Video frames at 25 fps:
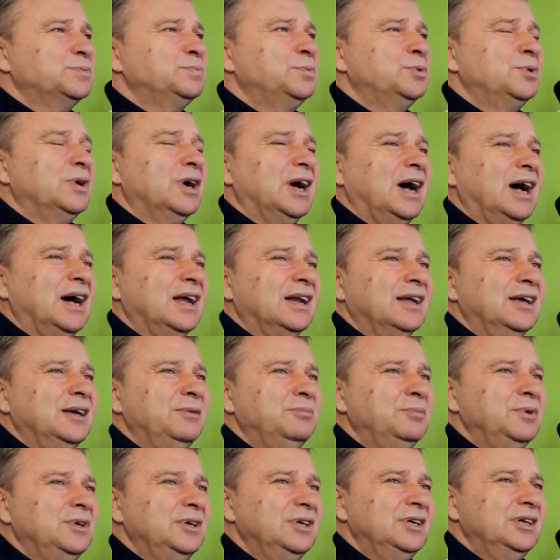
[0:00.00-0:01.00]
z
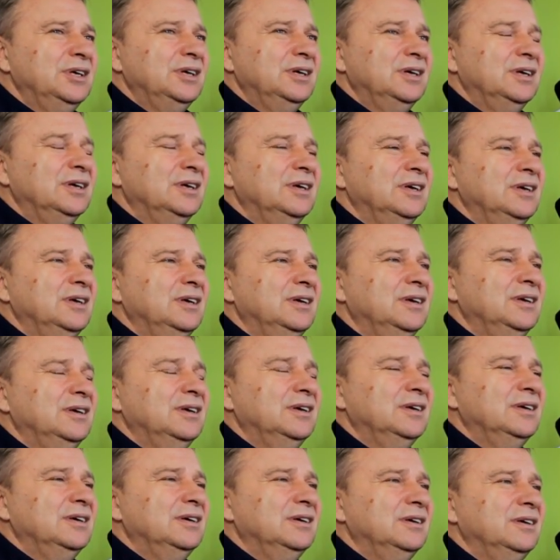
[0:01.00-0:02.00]
Pucharem i,
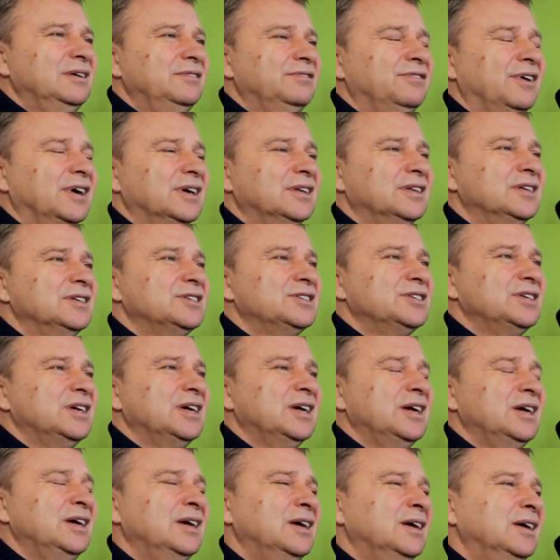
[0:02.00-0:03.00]
i, i
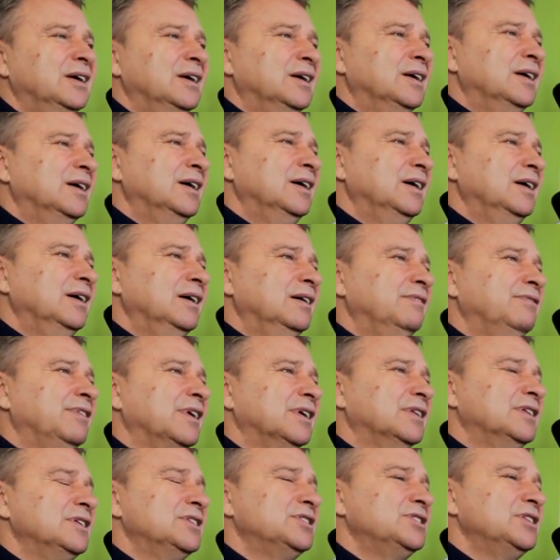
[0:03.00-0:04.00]
faktycznie, e,
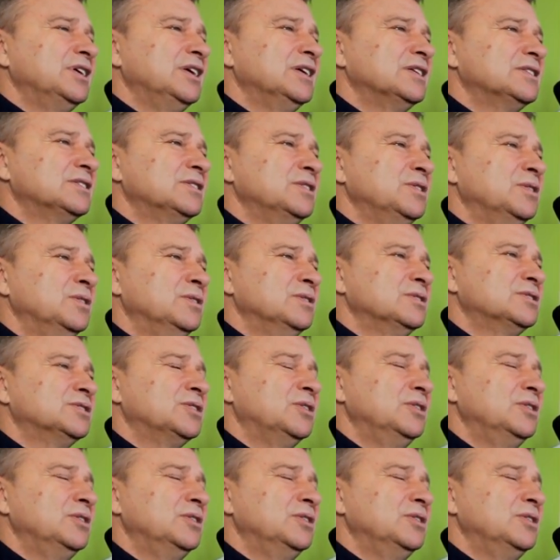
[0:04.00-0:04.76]
faktycznie jest to